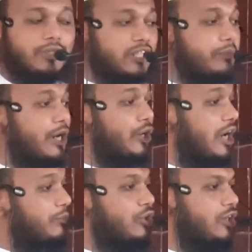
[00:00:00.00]
তোমাদের ভালো
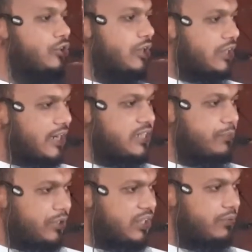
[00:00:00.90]
আমলের দরকার
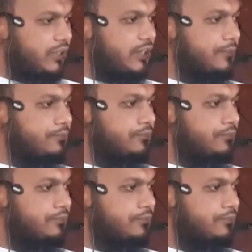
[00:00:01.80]
আছে পৃথিবীতে